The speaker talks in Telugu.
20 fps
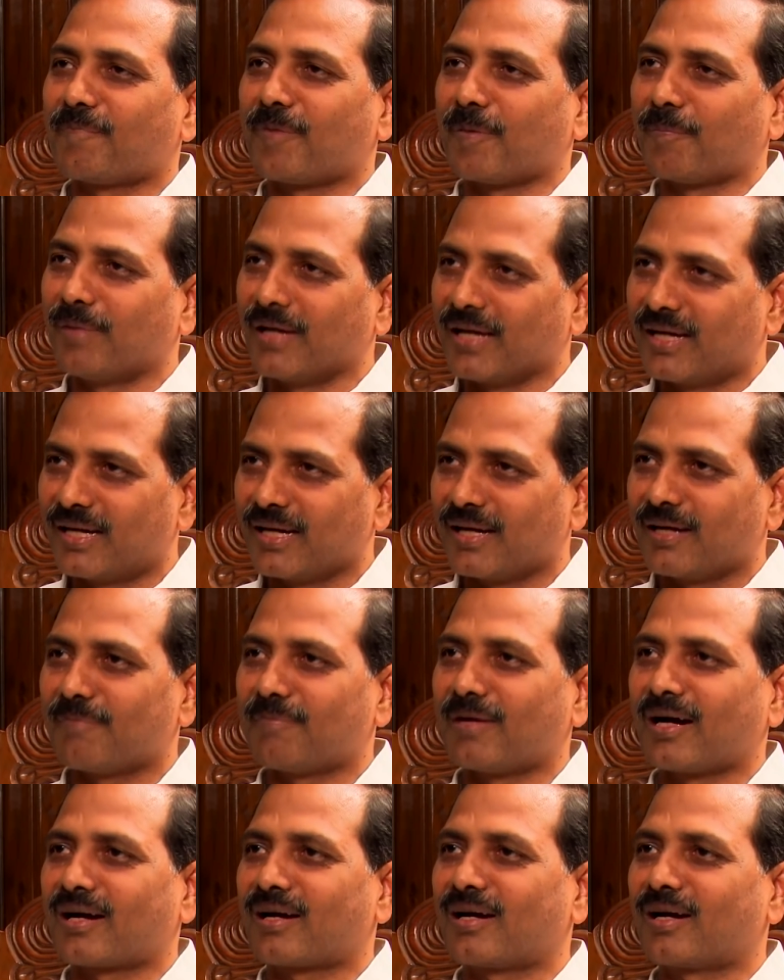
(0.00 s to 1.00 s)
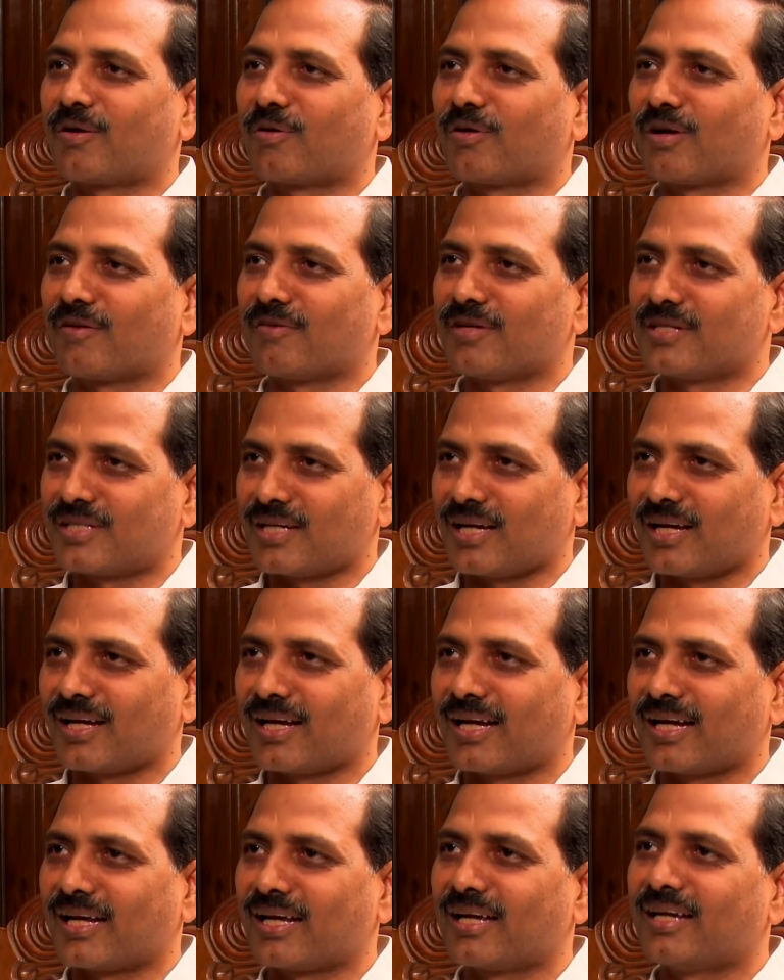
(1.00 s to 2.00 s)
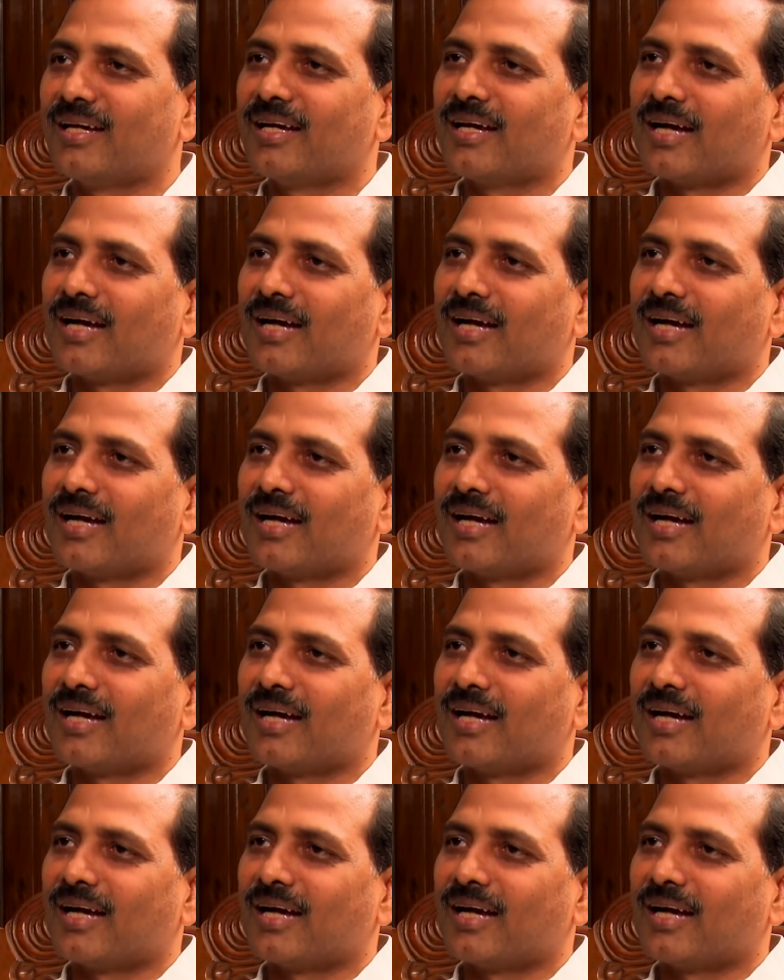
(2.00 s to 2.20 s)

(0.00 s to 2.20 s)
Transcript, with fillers: పబ్లిక్గా మాట్లాడుకున్న విషయాలు కానీ